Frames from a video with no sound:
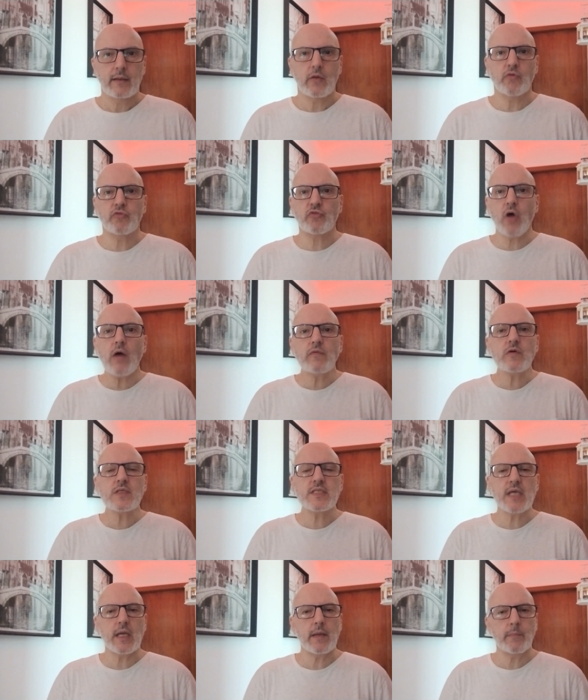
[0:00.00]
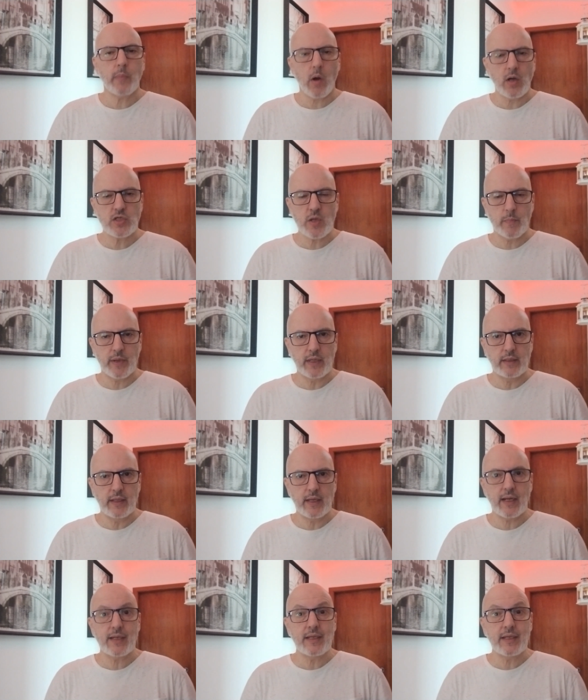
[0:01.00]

Então só você pode aprender a